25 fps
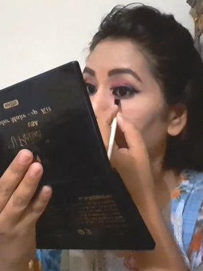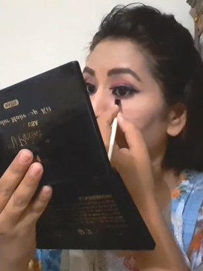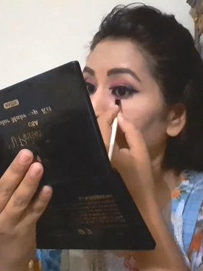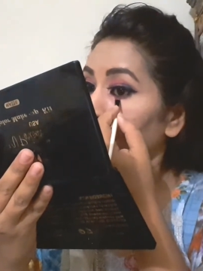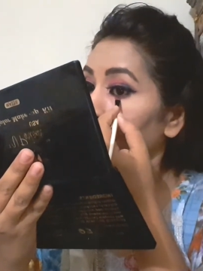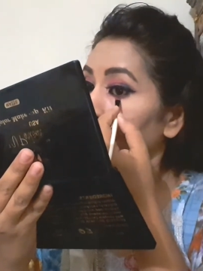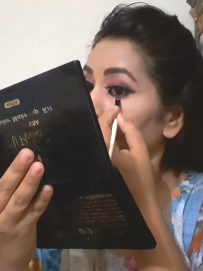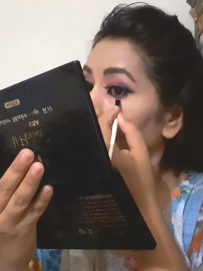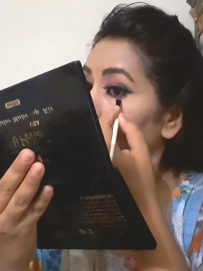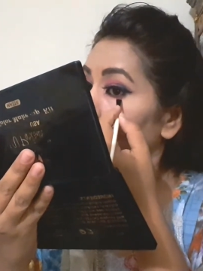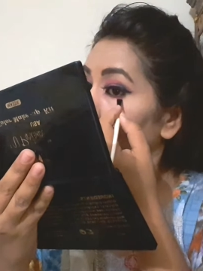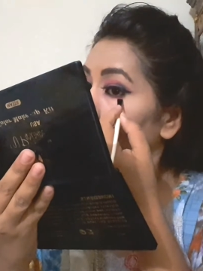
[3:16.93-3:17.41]

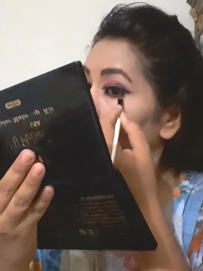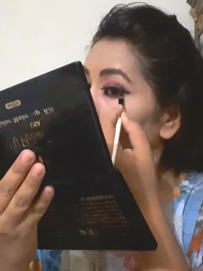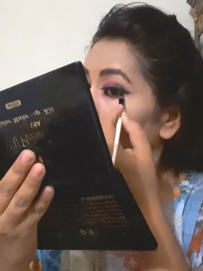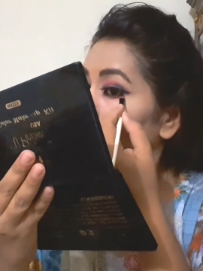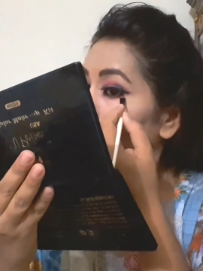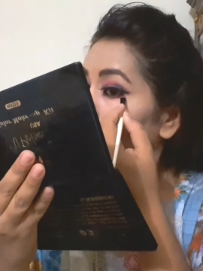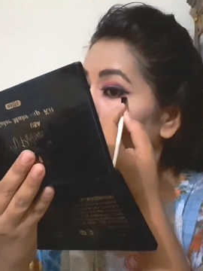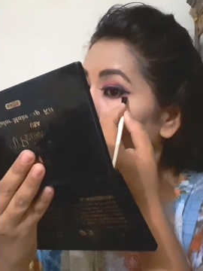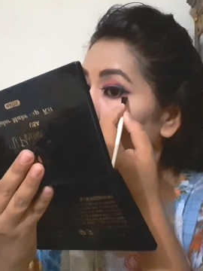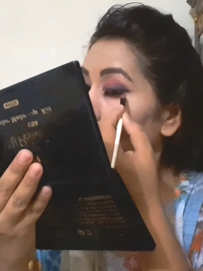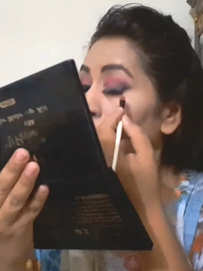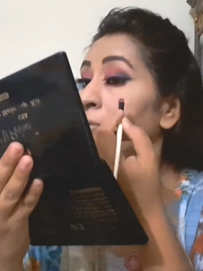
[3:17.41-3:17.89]
इससे हम
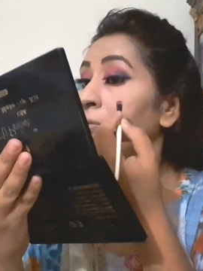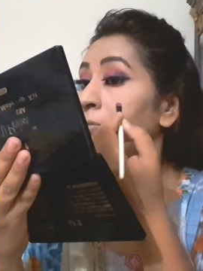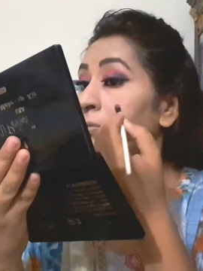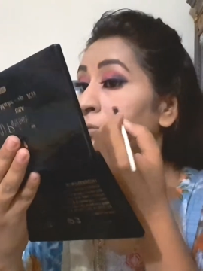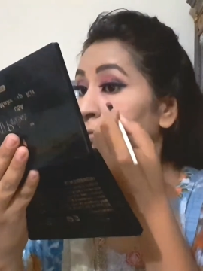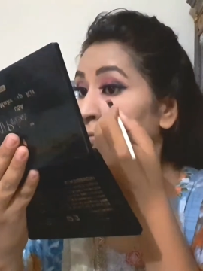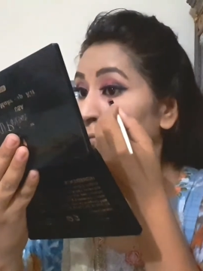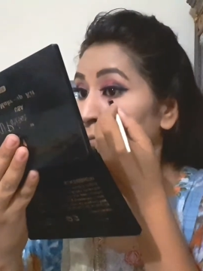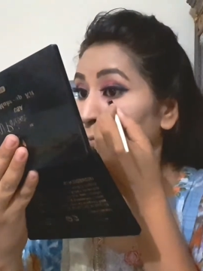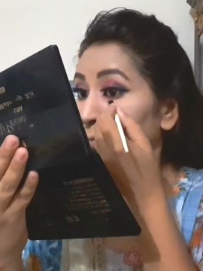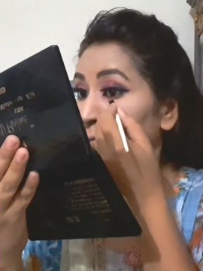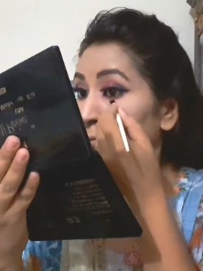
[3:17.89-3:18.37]

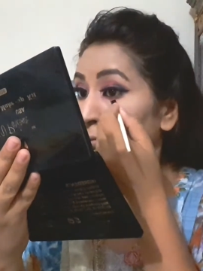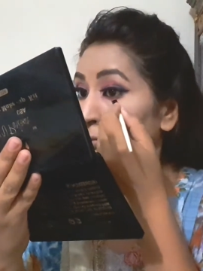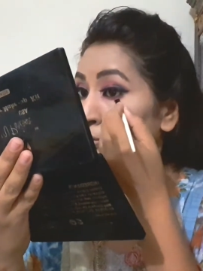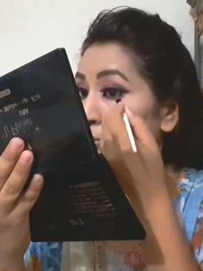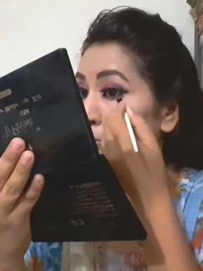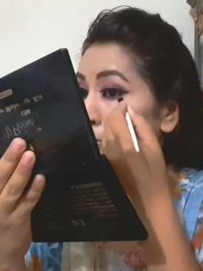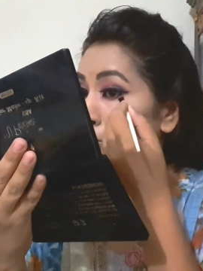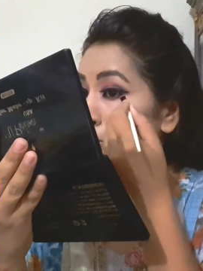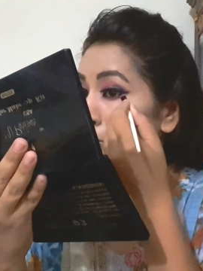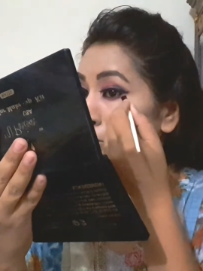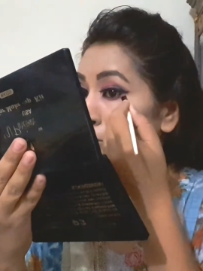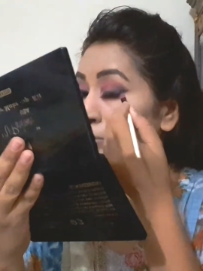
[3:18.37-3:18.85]
आइज़ जो है
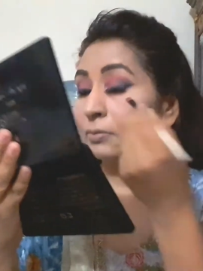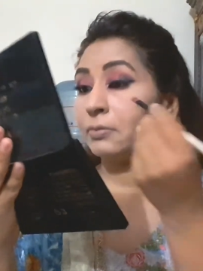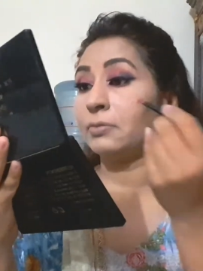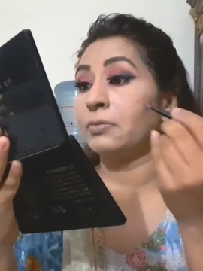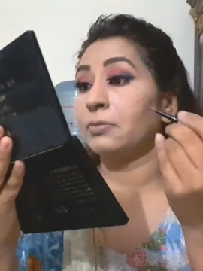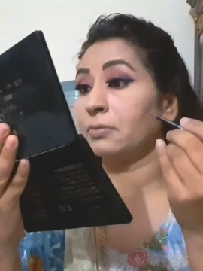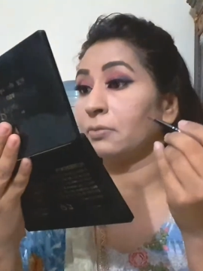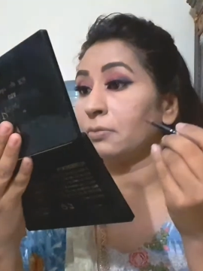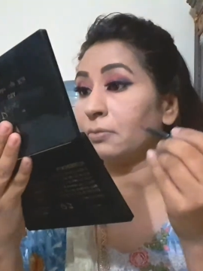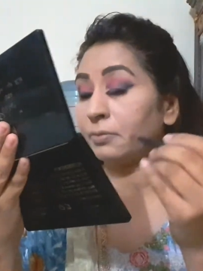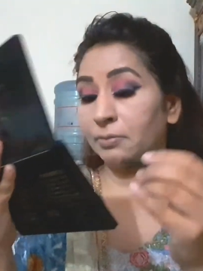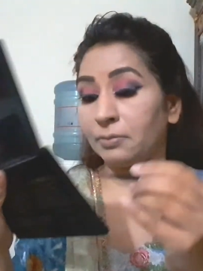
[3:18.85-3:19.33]
वो थोड़ी
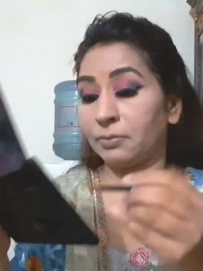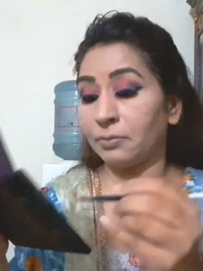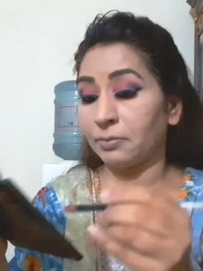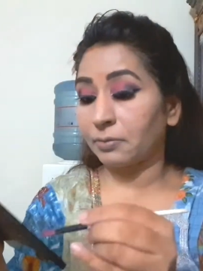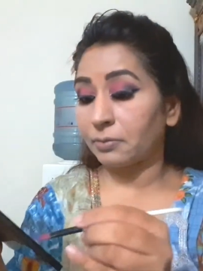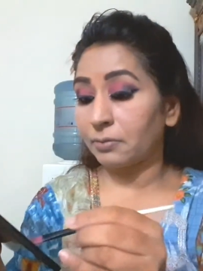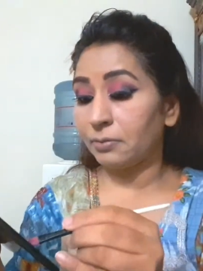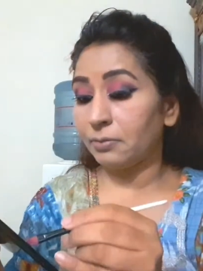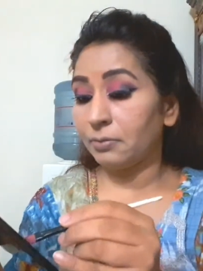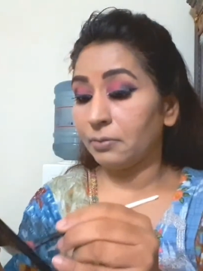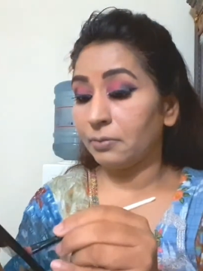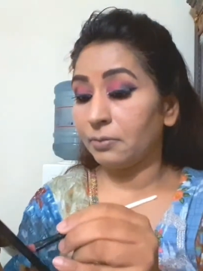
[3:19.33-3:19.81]
बड़ी
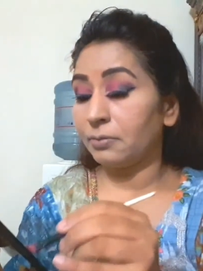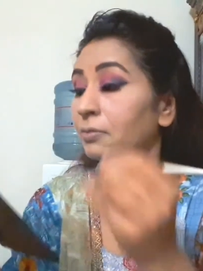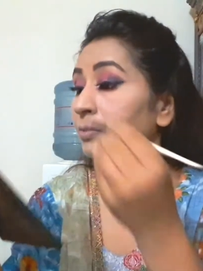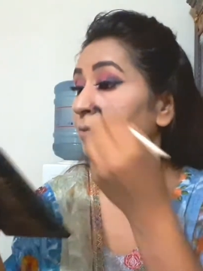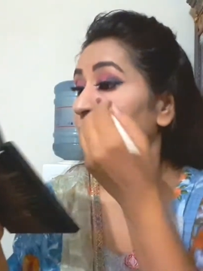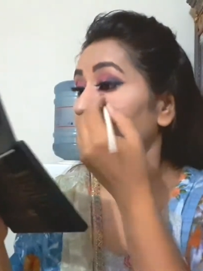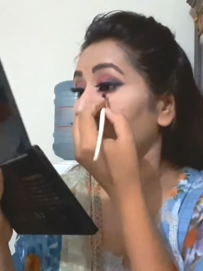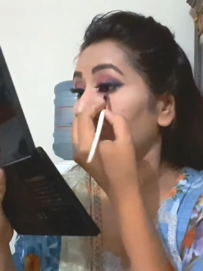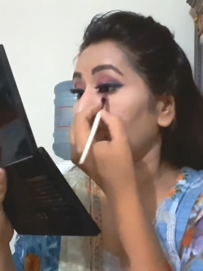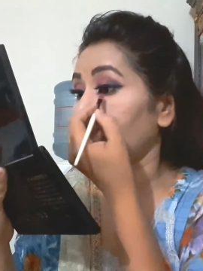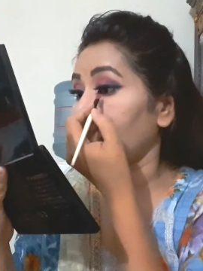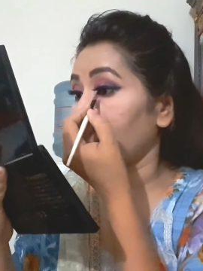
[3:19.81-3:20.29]
फील
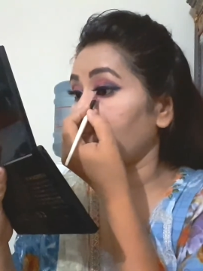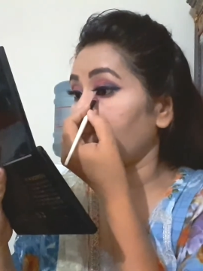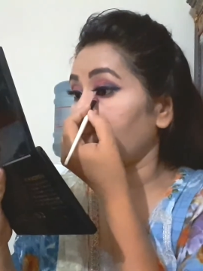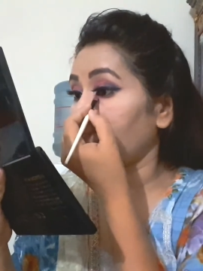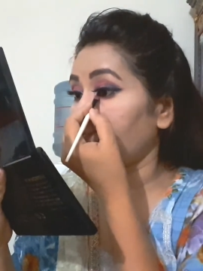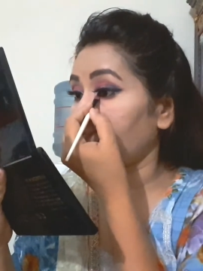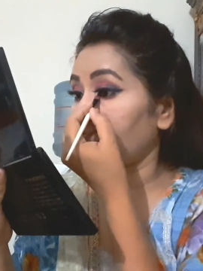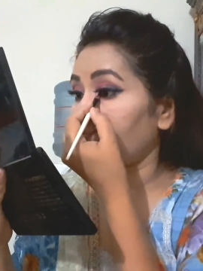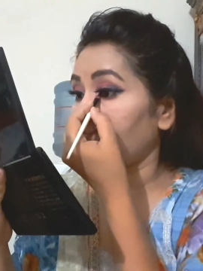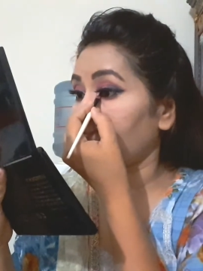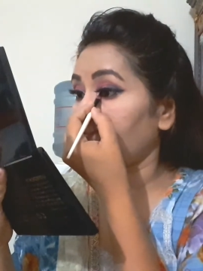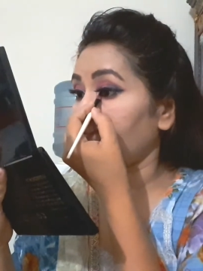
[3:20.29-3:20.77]
फील
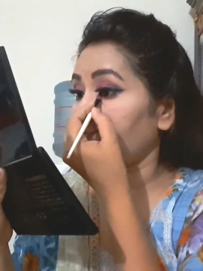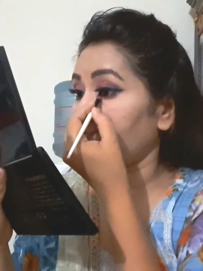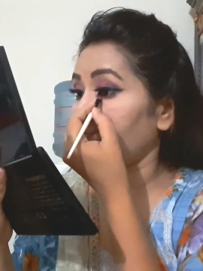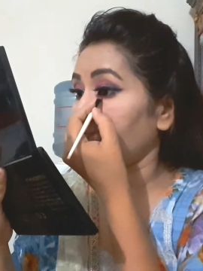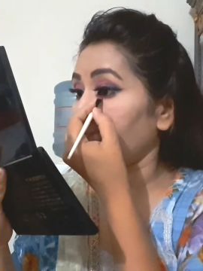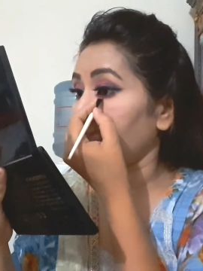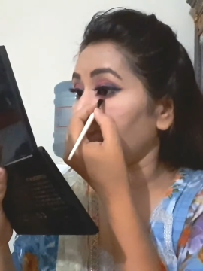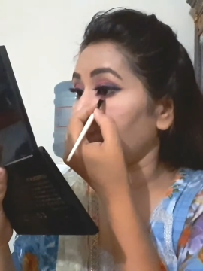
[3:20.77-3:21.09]
होंगी